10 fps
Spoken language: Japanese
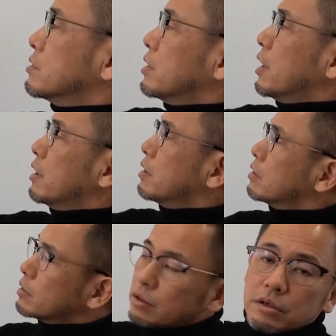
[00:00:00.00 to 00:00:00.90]
すね
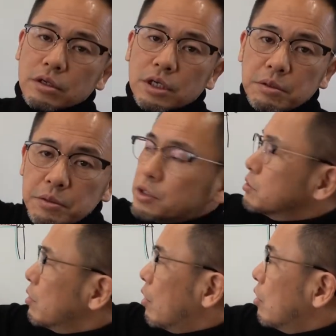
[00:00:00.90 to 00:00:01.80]
気
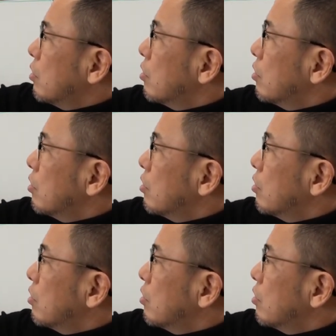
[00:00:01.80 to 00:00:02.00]
密を